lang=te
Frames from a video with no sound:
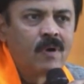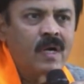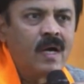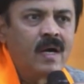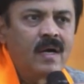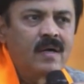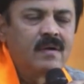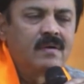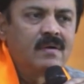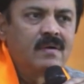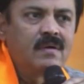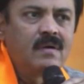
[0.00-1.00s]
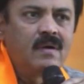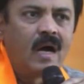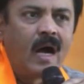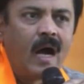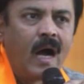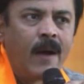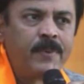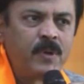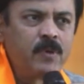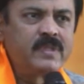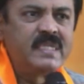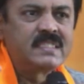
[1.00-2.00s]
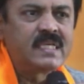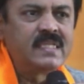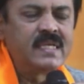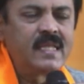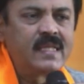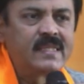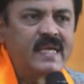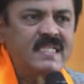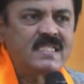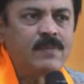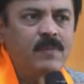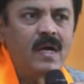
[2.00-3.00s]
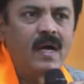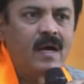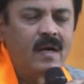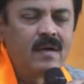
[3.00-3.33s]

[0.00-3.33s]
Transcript: ఒక అభివృద్ధి చెందిన దేశంగా